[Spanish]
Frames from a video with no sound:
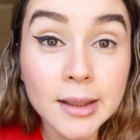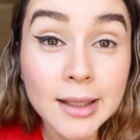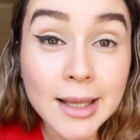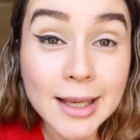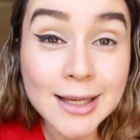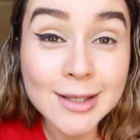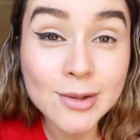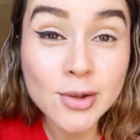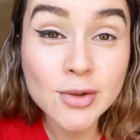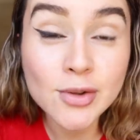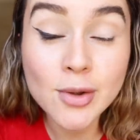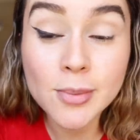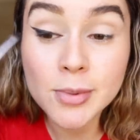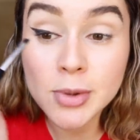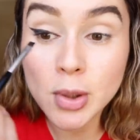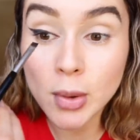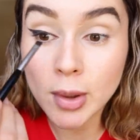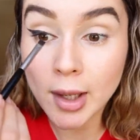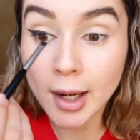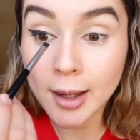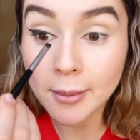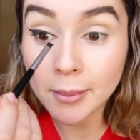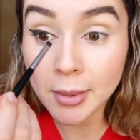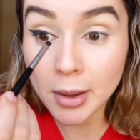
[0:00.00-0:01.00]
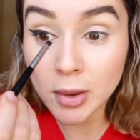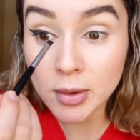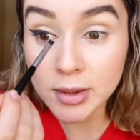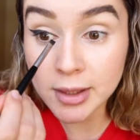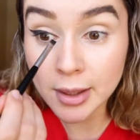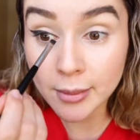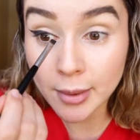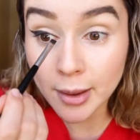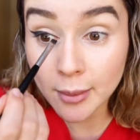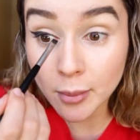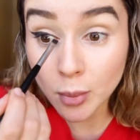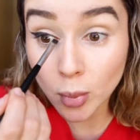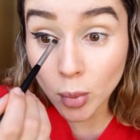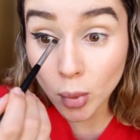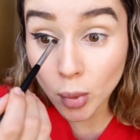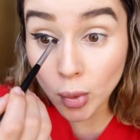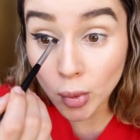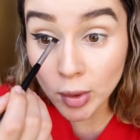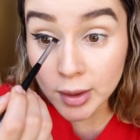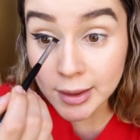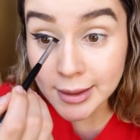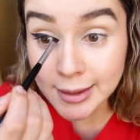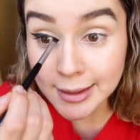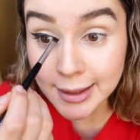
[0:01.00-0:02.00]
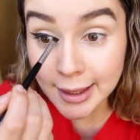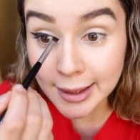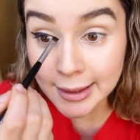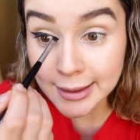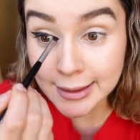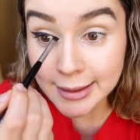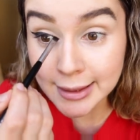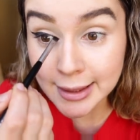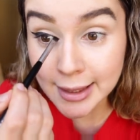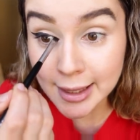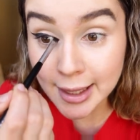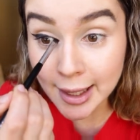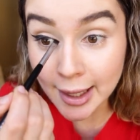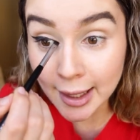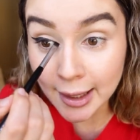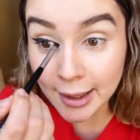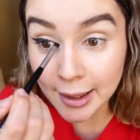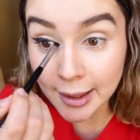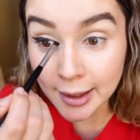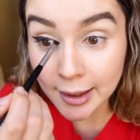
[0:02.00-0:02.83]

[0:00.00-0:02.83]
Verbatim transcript: Y esto es opcional, pero se ve muy sexy el